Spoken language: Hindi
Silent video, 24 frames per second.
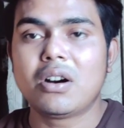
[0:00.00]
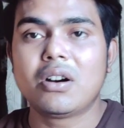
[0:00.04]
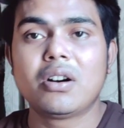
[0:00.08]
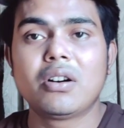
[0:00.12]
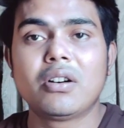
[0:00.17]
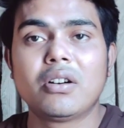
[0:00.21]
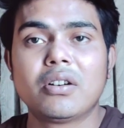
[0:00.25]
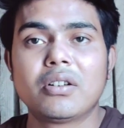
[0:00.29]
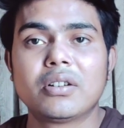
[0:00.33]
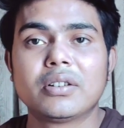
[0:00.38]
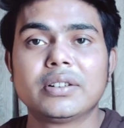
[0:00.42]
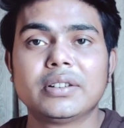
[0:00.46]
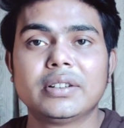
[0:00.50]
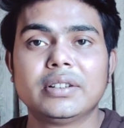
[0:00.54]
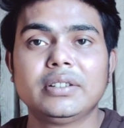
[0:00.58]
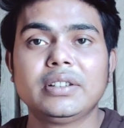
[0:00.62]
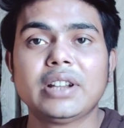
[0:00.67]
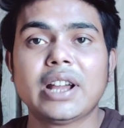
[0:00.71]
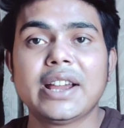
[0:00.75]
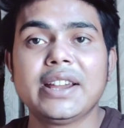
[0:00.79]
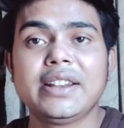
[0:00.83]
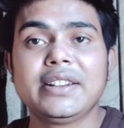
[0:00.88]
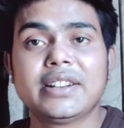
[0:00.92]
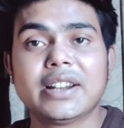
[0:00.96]
और
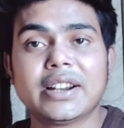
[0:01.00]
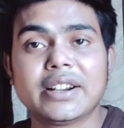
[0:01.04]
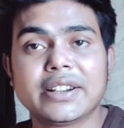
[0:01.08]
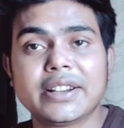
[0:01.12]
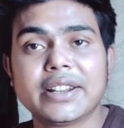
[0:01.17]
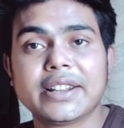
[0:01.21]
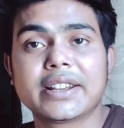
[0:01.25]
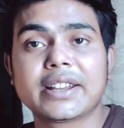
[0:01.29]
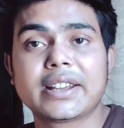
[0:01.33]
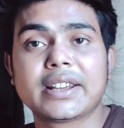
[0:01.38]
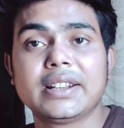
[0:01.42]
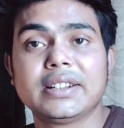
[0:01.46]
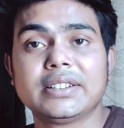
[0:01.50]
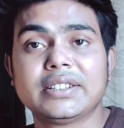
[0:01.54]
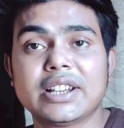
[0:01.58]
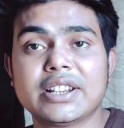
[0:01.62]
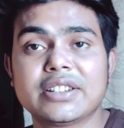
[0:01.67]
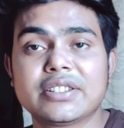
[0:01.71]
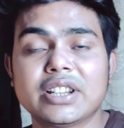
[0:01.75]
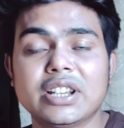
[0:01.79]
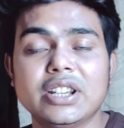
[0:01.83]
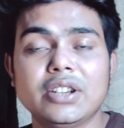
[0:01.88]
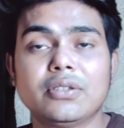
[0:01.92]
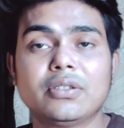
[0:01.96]
नाइन थर्टी
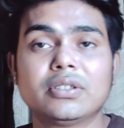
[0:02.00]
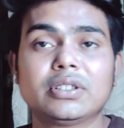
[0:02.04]
जैसे